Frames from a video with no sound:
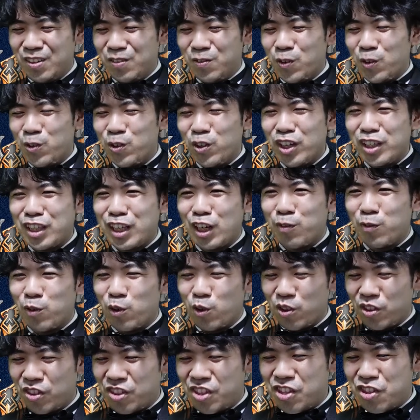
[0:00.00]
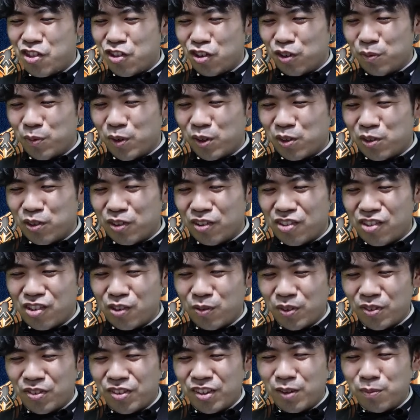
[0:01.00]
もうそうだったらもう、地上も空中
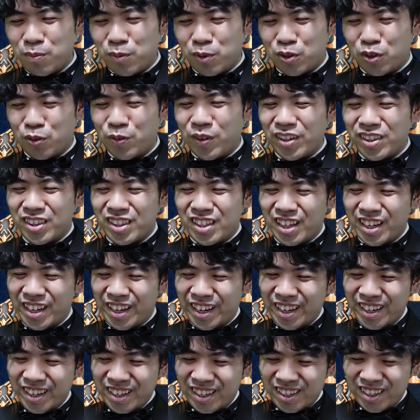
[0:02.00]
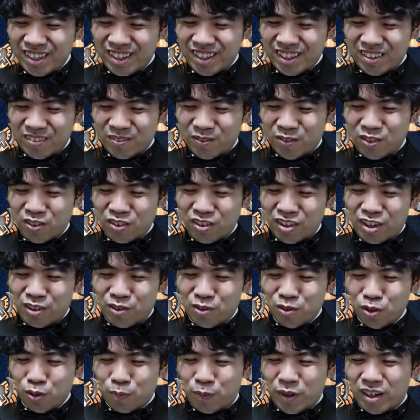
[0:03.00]
も全部止まって、もう
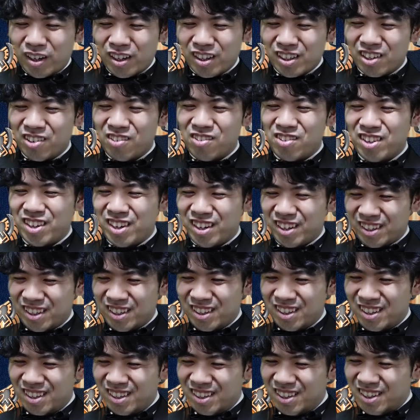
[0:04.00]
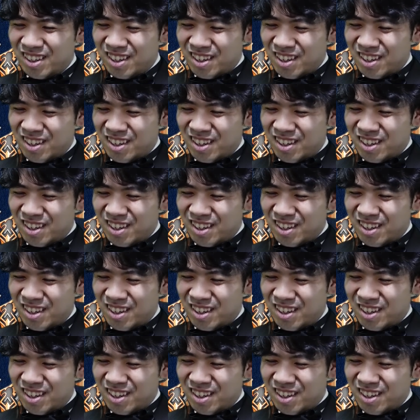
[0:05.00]
LO ばっかりになるんじゃないか。